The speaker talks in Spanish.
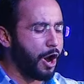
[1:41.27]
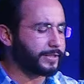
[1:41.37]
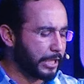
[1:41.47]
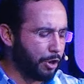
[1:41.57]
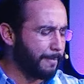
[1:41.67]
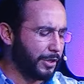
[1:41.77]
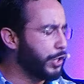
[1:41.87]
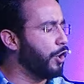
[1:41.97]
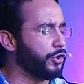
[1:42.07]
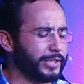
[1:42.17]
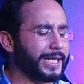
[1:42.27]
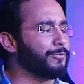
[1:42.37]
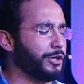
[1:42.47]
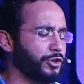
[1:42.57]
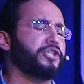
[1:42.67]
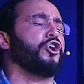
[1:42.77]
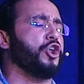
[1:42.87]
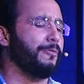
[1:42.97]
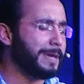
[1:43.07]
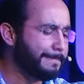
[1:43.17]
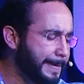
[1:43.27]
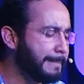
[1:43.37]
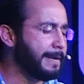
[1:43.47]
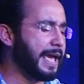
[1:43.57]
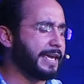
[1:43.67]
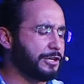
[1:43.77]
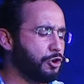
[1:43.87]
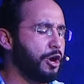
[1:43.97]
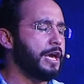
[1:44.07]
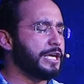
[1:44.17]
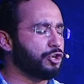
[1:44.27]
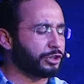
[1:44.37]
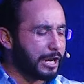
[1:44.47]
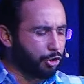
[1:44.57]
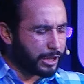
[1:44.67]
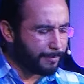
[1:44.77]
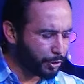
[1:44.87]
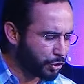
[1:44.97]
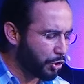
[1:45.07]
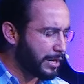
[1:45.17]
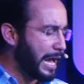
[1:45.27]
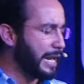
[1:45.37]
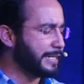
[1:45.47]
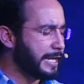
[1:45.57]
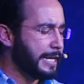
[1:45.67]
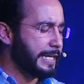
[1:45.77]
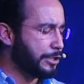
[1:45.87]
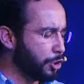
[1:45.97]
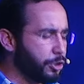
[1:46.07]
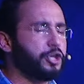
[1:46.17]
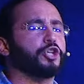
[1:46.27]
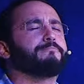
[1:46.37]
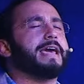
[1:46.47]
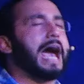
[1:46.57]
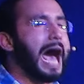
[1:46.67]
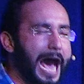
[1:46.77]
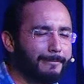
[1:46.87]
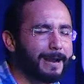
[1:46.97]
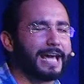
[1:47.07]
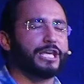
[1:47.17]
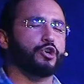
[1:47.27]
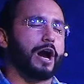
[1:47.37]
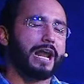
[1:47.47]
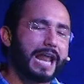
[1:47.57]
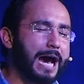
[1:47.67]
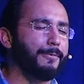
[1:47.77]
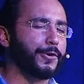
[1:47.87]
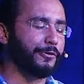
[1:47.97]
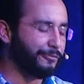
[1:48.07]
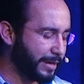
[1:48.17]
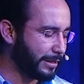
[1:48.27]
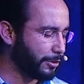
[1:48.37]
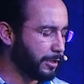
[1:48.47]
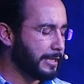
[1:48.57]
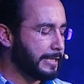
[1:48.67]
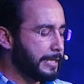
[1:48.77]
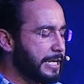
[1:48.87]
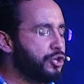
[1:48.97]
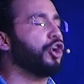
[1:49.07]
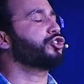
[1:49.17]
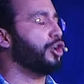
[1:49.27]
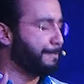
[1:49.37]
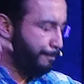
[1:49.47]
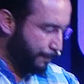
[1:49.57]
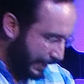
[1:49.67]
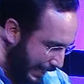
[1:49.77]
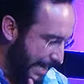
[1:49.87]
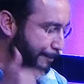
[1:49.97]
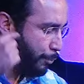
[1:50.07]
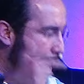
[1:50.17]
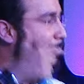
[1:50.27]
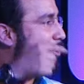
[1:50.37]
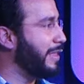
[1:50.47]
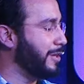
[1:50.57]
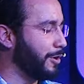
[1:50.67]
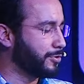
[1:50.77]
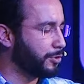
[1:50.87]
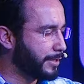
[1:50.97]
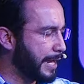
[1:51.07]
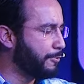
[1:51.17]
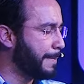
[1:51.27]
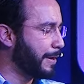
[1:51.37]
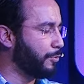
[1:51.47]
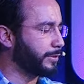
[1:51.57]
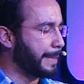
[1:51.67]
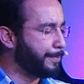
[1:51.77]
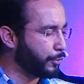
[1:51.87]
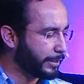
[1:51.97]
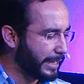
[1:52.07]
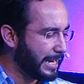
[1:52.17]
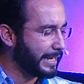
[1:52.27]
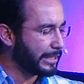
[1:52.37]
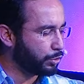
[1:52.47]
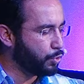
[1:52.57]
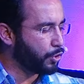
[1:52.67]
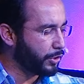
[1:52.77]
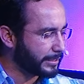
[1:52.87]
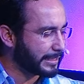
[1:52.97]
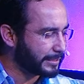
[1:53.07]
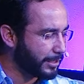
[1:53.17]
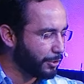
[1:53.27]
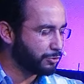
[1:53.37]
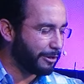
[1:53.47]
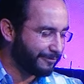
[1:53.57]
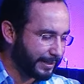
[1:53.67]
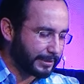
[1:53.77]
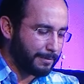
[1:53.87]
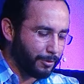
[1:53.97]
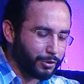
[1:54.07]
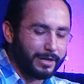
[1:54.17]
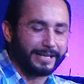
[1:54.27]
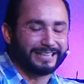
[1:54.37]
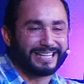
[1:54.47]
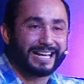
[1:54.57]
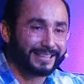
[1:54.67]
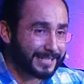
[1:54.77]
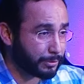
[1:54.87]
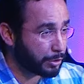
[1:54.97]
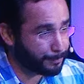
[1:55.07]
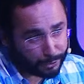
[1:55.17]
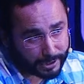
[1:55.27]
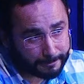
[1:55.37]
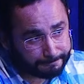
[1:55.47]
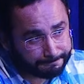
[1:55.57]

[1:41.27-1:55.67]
no, es que yo amo a Dios y temo a Dios yo leo mi Biblia y yo, y yo tengo devocionales y yo, Dios me habla y yo alabo y ofrendo. Y yo soy y pueblo de Dios. Ok, una pregunta, ¿y por qué el que tú conozcas a Dios no afecta el modo en el que tratas a tu esposa?